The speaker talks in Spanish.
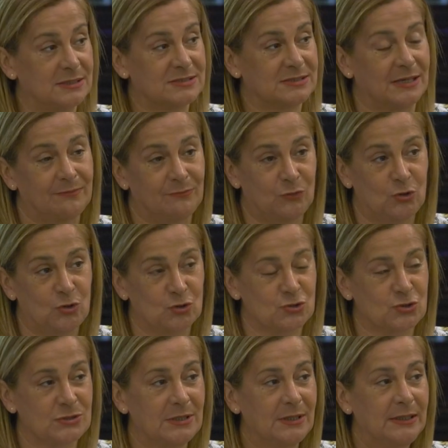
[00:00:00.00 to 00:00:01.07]

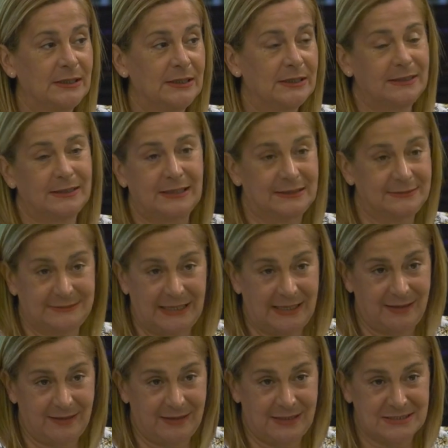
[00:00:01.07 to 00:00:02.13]
Estamos
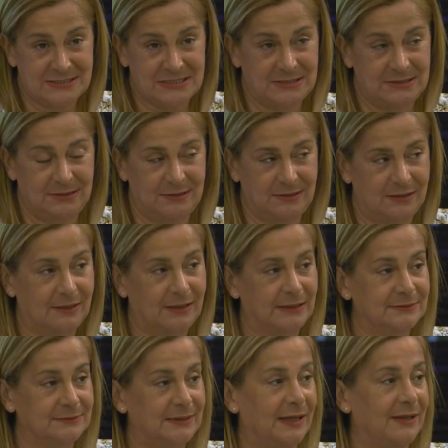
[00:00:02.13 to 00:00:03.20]
encantadas y
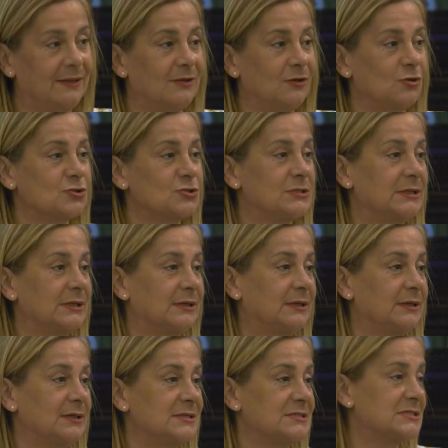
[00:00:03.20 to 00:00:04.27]
encantados de
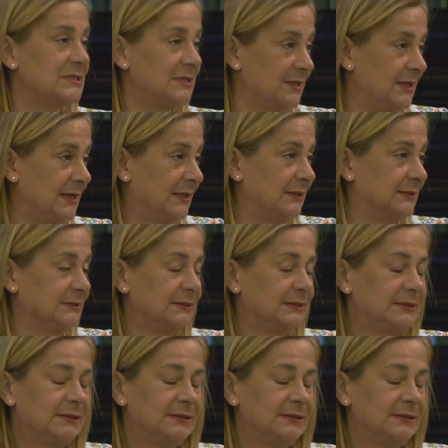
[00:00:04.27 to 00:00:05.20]
que sea